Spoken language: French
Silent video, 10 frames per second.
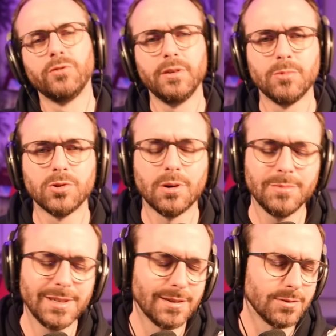vais
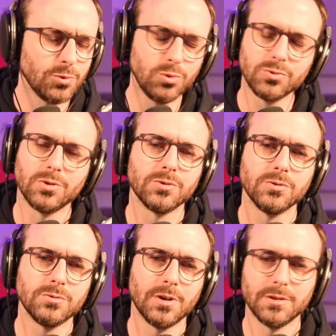m'endormir content ce
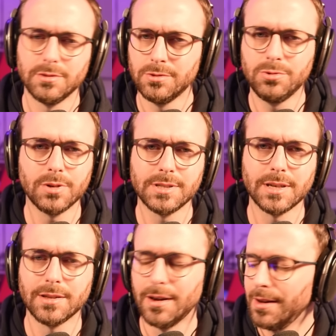soir, sûr et
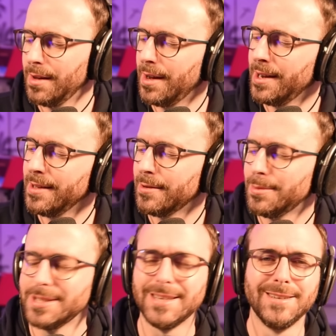certain. Allez, on
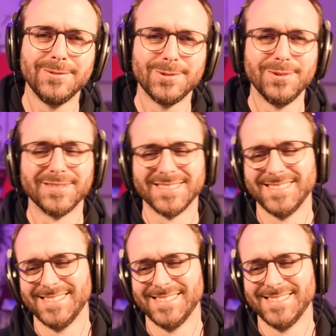passe à la news suivante.